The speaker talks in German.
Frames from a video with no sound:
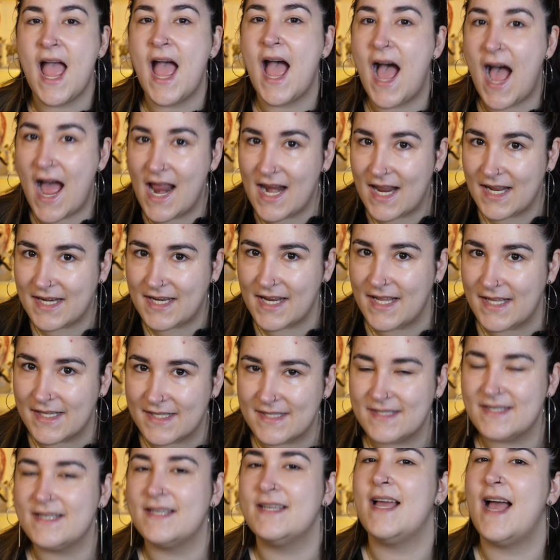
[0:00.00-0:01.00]

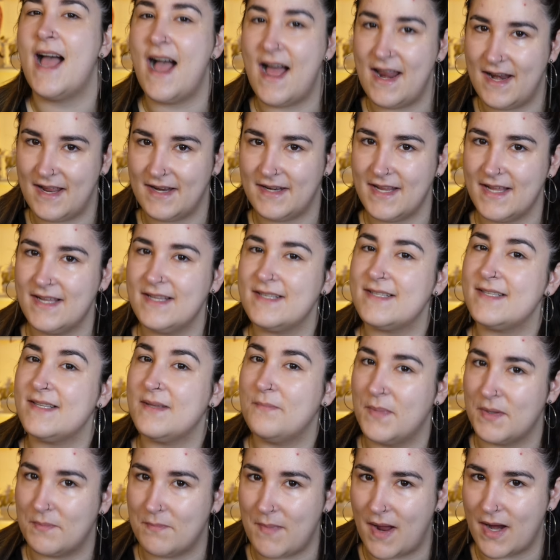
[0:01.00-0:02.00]
Allerdings Allerdings
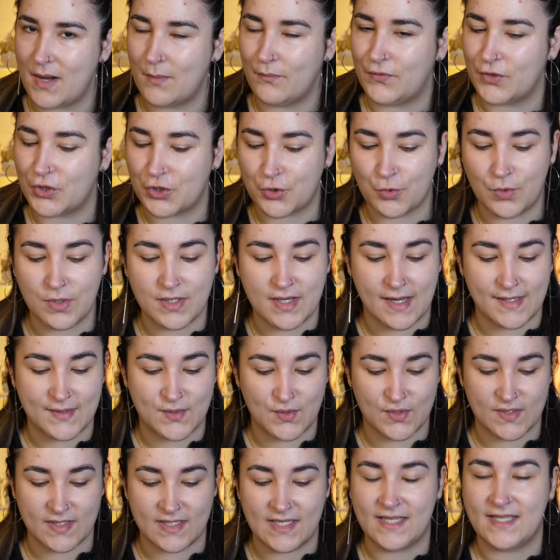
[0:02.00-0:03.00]
mit meinem Verschulden,
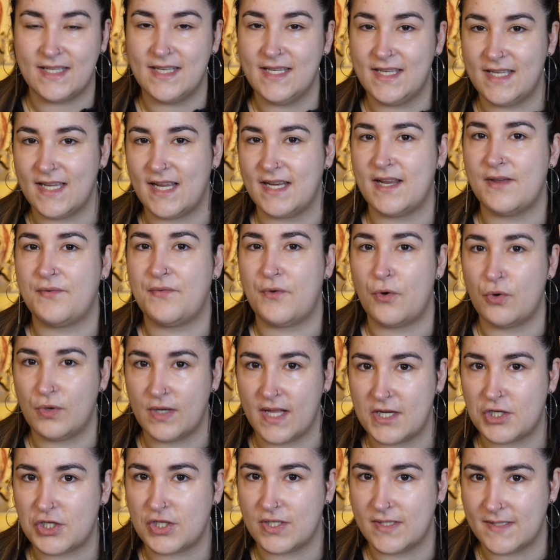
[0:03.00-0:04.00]
also es liegt nicht an der
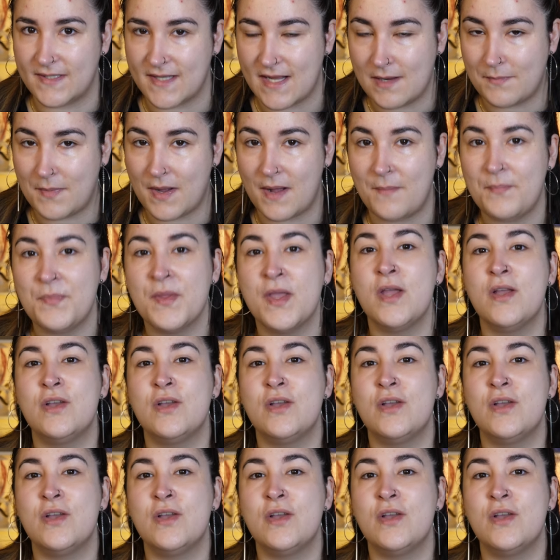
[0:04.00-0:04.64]
Foundation selber,